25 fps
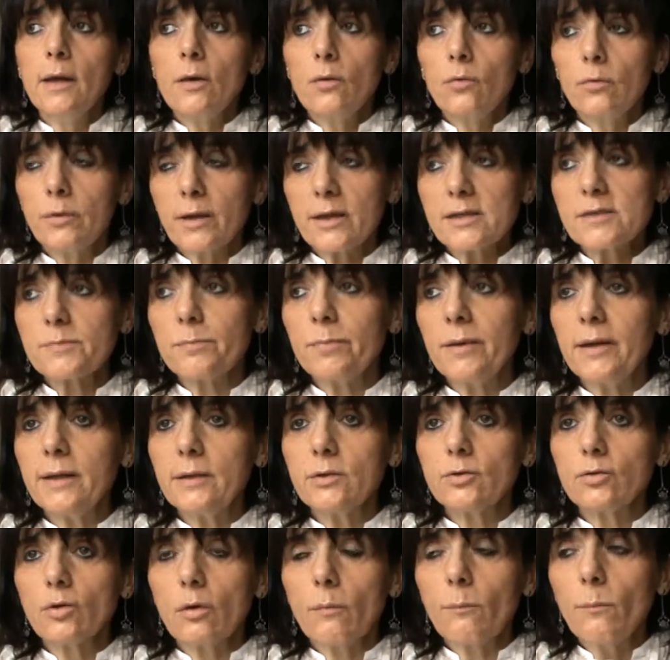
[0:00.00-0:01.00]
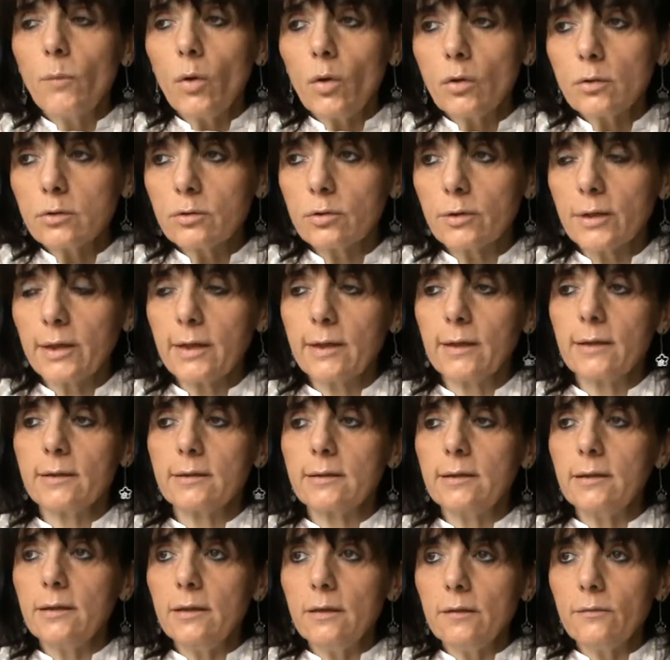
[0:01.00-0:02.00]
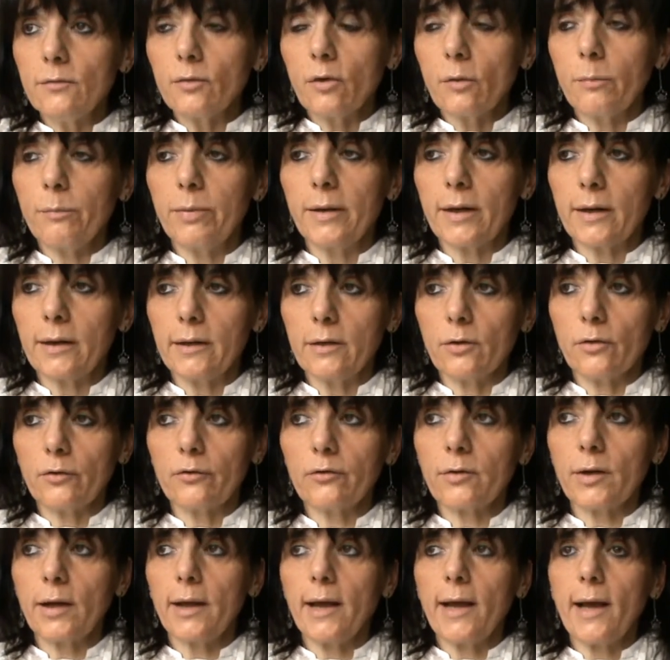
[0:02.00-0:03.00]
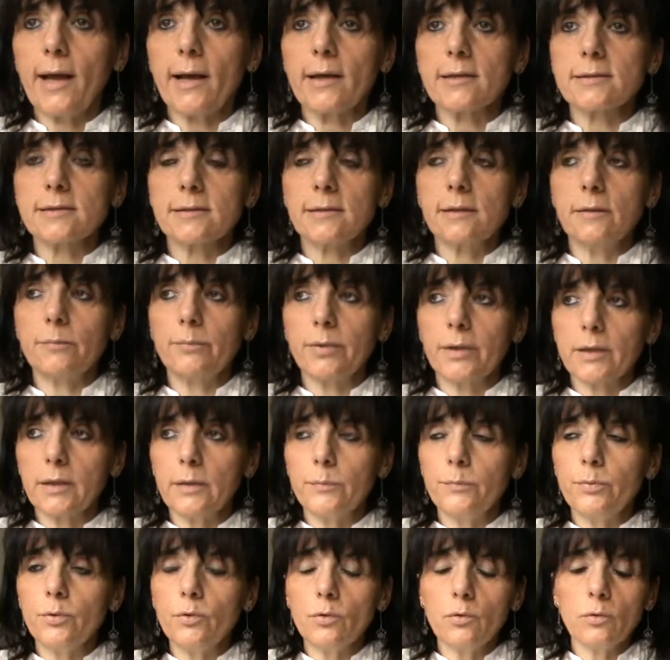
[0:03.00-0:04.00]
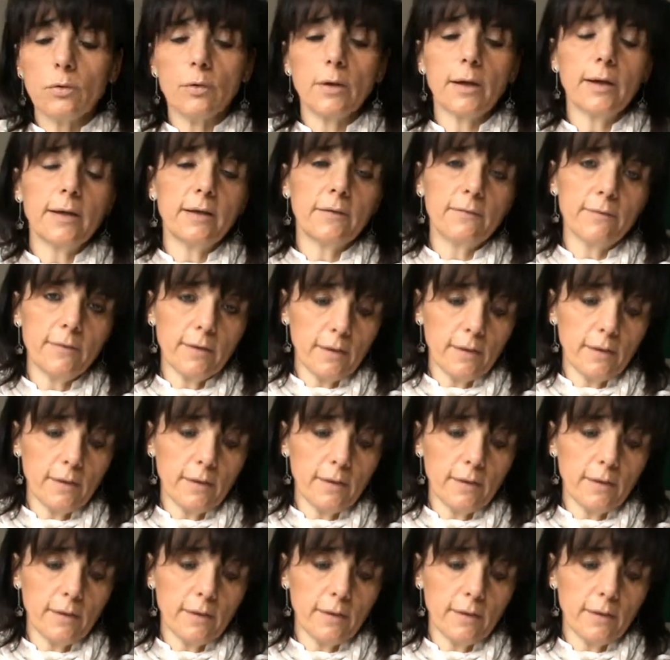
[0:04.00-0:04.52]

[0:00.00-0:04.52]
un aspetto molto negativo per le nostre ASL, per di più a